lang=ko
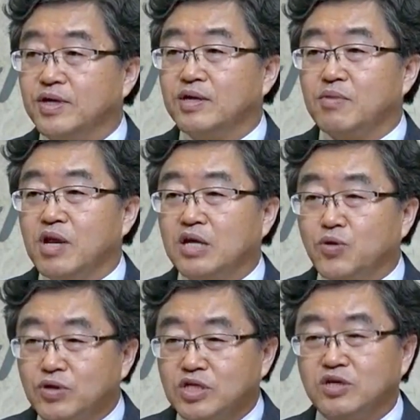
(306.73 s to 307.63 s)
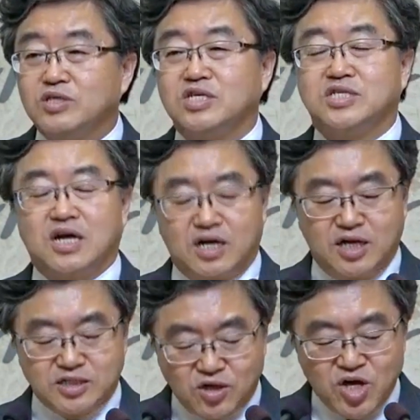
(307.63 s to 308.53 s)
빌라도는 그것에
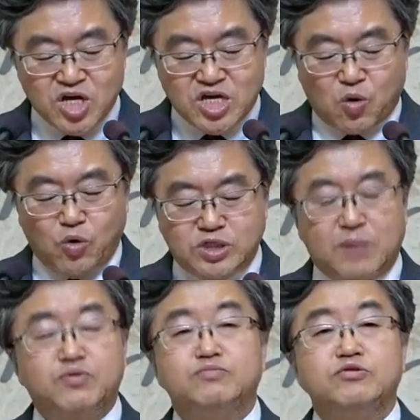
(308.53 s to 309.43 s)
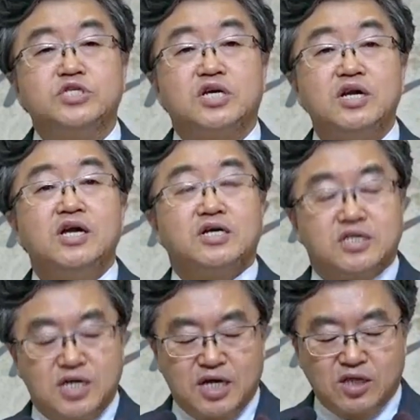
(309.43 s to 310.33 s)
착안해서 이 골치 아픈 문제를
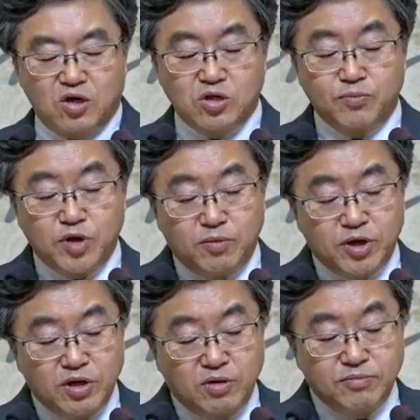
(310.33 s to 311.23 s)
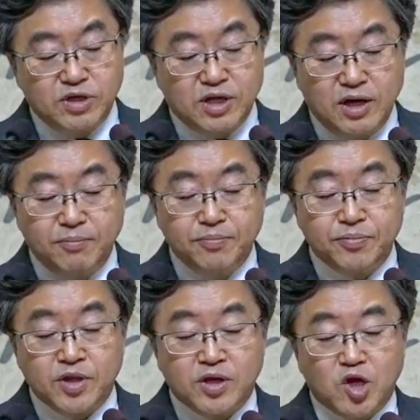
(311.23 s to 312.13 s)
그에게 떠넘겨버린 겁니다.
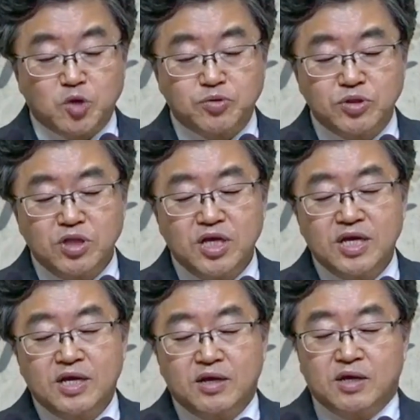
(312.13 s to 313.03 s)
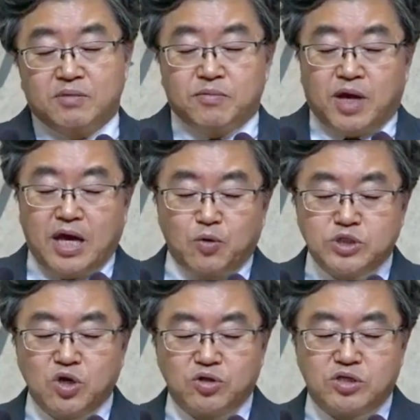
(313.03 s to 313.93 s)
여러분
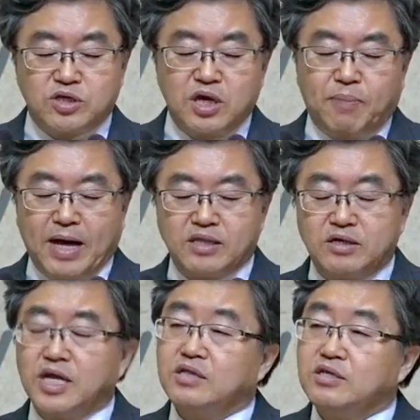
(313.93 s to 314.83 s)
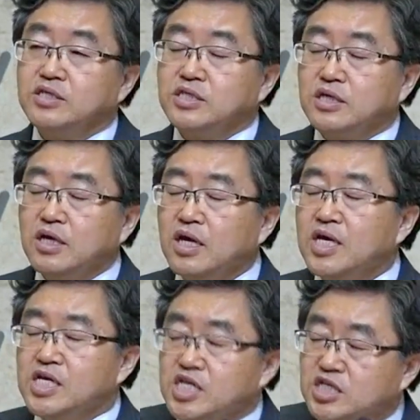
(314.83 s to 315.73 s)
헤롯이 어떻게 반응을 했는지
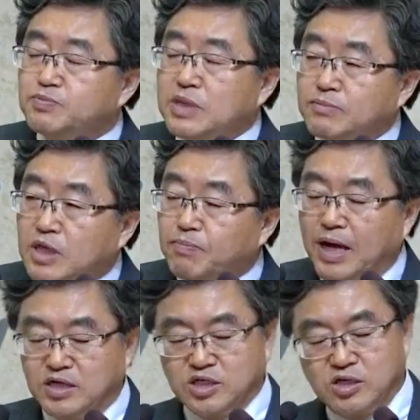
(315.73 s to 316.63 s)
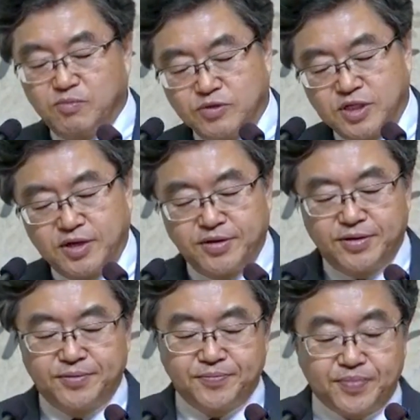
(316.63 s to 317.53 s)
23장 8절을 보세요.